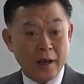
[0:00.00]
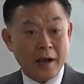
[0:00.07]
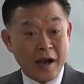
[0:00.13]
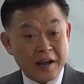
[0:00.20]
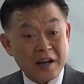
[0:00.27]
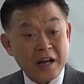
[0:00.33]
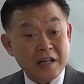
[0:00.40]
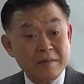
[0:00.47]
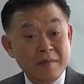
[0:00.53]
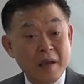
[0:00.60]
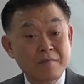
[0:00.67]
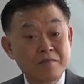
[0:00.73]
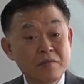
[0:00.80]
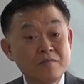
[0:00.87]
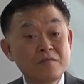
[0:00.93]

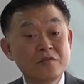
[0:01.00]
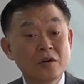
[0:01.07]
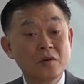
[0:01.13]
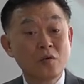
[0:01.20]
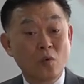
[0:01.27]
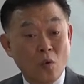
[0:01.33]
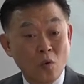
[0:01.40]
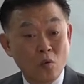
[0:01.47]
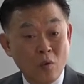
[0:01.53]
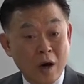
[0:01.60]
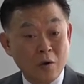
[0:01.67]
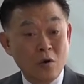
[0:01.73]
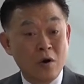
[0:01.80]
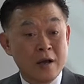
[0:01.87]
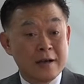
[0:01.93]
하나님의 품성을
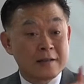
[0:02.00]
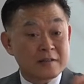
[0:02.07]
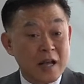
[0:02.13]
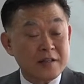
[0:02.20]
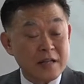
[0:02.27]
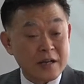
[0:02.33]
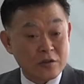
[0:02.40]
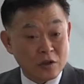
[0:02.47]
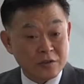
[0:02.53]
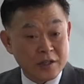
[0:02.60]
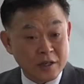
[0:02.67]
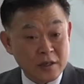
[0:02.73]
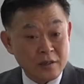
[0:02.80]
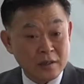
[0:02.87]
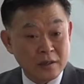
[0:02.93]
옹호하고 사단의
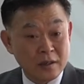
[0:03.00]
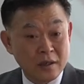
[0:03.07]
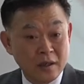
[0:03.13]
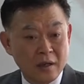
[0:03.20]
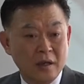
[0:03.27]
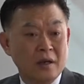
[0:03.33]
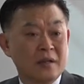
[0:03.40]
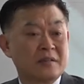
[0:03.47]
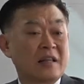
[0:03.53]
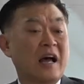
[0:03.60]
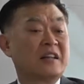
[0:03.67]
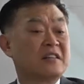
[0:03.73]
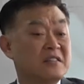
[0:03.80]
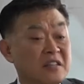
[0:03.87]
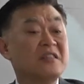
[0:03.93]
정체를
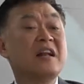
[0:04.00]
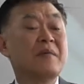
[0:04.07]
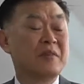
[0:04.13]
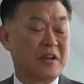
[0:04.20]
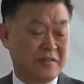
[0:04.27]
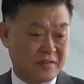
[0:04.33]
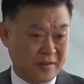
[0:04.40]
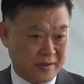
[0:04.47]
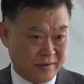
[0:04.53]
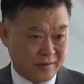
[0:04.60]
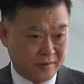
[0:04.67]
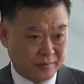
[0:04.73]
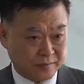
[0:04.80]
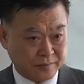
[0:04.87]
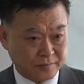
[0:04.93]
다 드러내버렸어요.
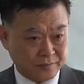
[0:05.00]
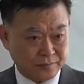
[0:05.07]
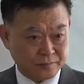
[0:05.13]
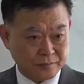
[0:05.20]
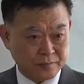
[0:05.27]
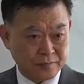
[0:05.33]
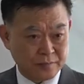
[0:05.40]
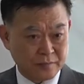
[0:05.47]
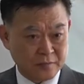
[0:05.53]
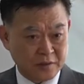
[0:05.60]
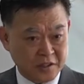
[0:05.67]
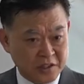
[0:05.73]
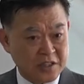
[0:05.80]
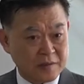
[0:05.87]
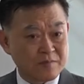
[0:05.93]

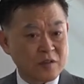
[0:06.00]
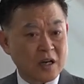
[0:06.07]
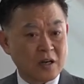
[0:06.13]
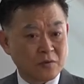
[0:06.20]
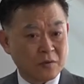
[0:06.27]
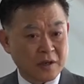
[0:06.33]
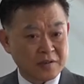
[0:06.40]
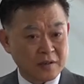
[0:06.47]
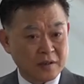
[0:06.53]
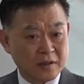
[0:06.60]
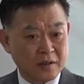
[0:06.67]
이 십자가를 통해서.